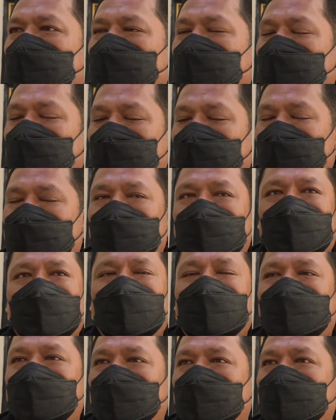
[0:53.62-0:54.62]
Él aquí
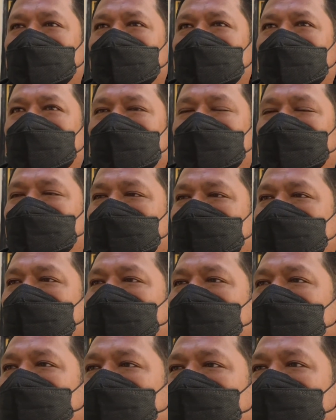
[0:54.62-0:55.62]
en la colonia
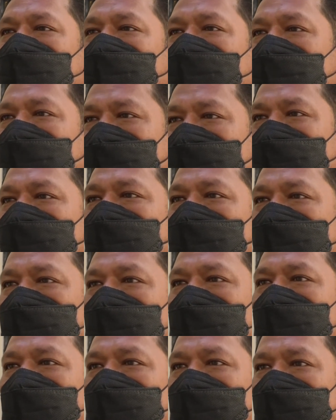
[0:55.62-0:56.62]
representaba a Papá
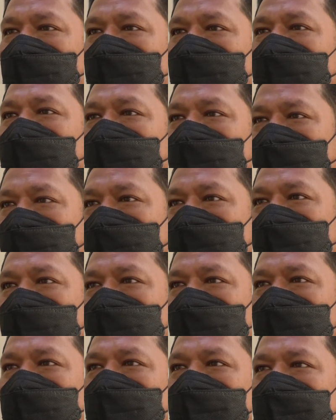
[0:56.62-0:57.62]
Jesús en, el Bebía
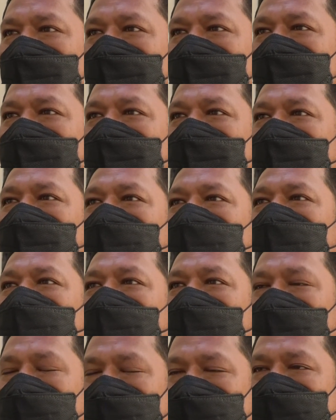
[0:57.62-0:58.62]
Cruces
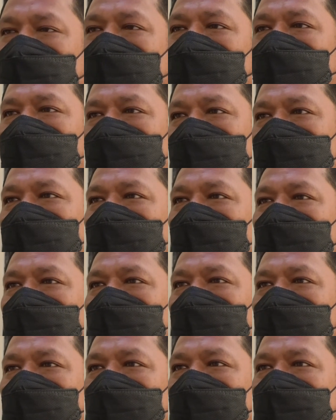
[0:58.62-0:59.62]
tres años
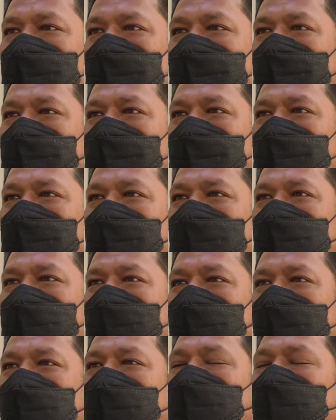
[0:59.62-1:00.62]
estuvo.
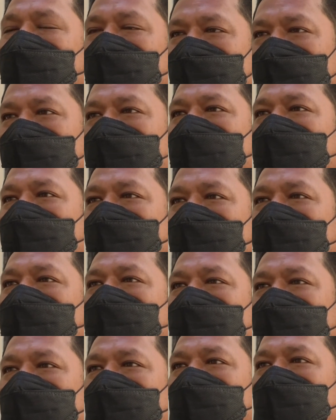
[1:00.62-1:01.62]
Era muy querido por
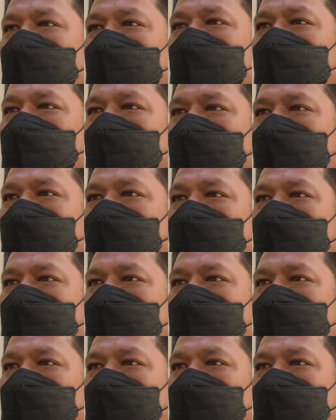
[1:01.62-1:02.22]
toda la colonia.